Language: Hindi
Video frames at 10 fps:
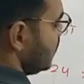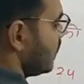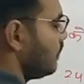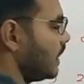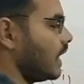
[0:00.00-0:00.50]

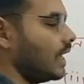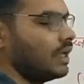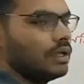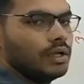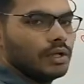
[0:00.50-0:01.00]
इसे भी क्या
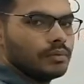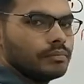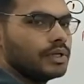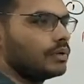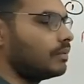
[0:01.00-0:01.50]
है
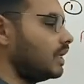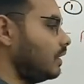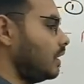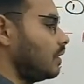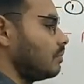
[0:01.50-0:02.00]
भिन्न में
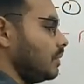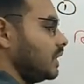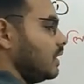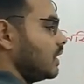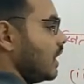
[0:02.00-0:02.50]

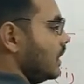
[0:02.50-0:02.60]
बदलना